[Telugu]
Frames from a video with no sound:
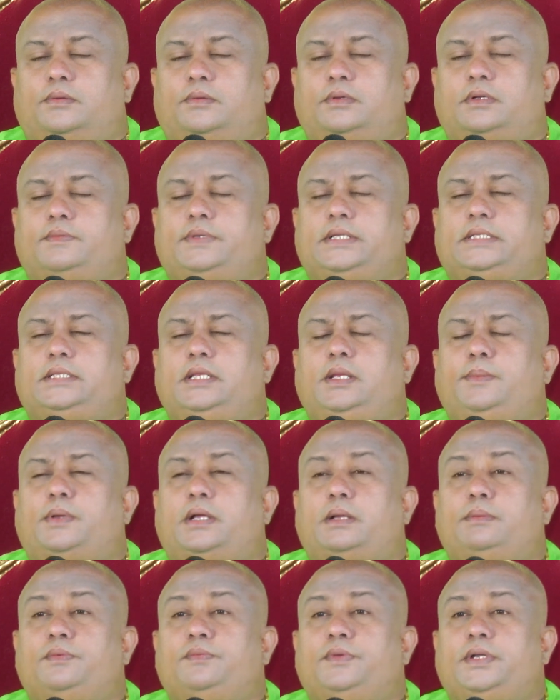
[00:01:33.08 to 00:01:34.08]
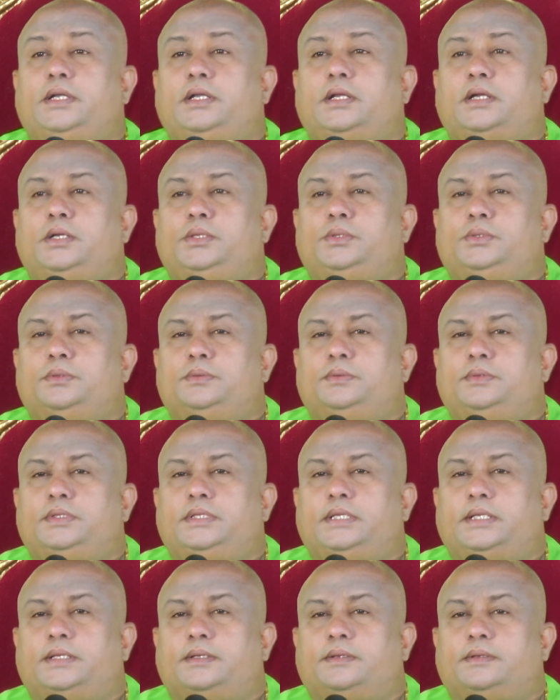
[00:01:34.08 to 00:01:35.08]
ఒక వ్యక్తిని పాపం వెంటాడుతూ
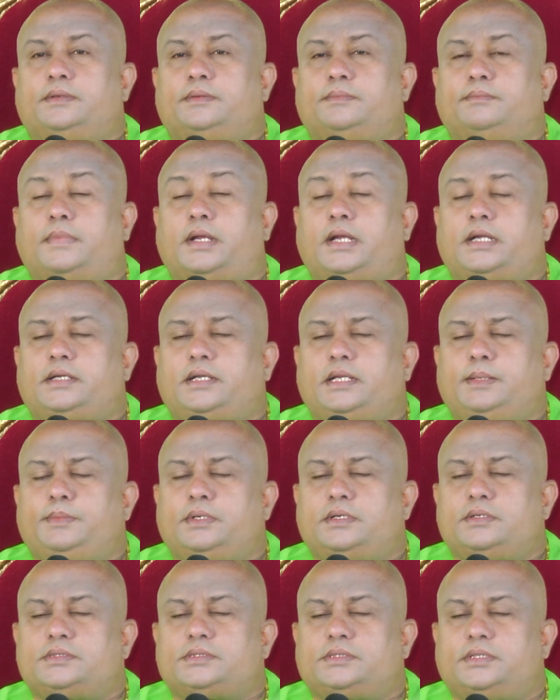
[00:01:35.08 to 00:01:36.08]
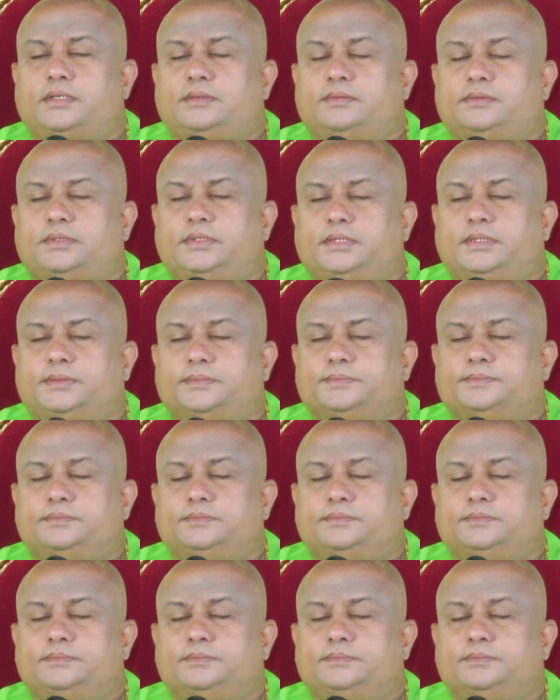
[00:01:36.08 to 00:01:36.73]
ఉంది బ్యాడ్ టైం నడుస్తూ ఉంది